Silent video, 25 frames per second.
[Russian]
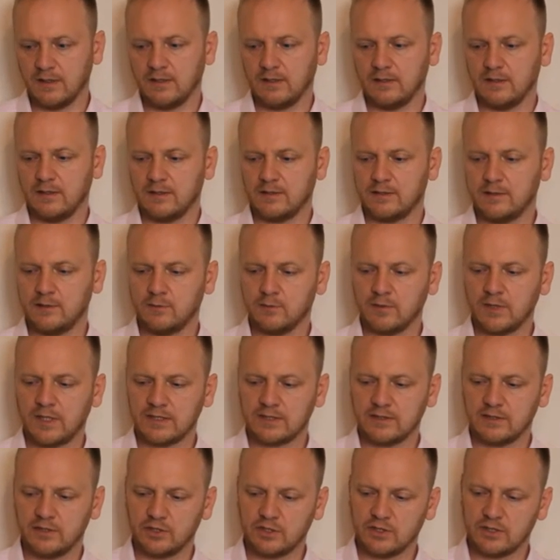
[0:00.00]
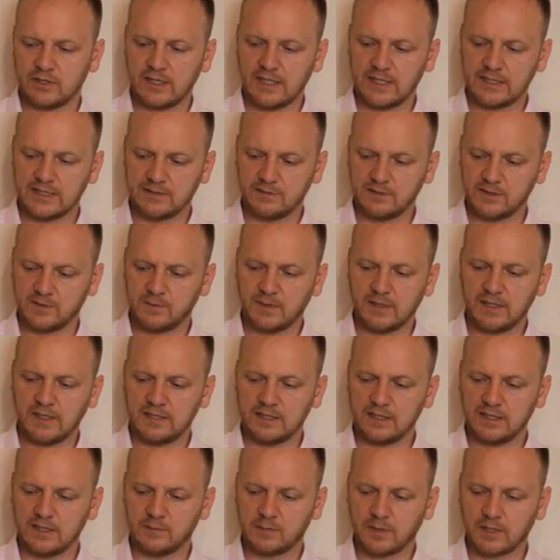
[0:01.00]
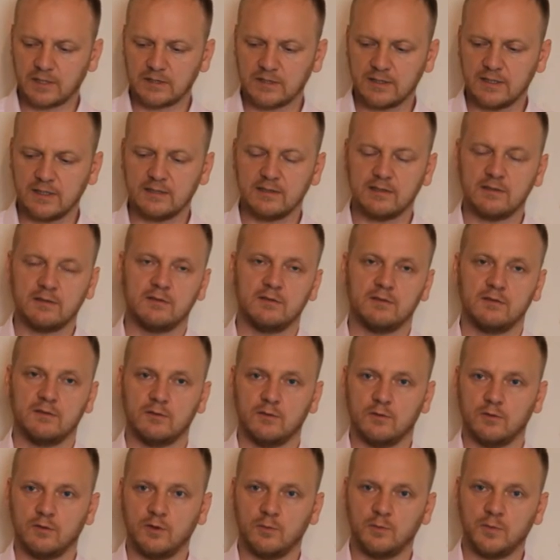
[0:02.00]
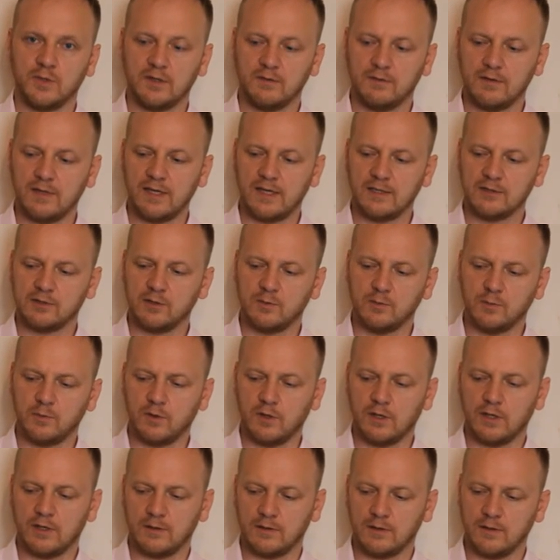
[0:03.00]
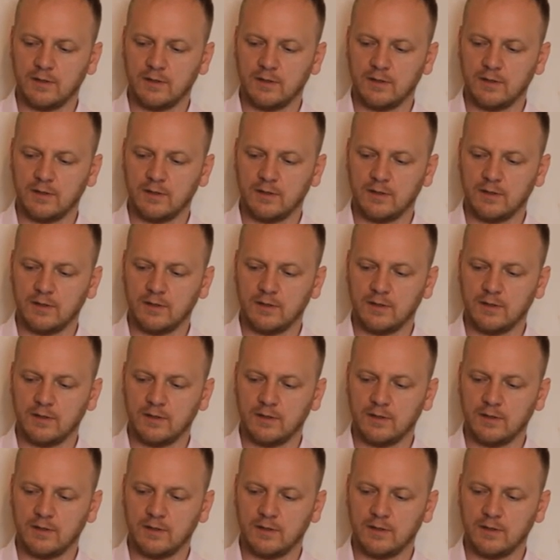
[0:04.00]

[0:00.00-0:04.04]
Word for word: Если у нас начинается воспалительный процесс, то появляется боль.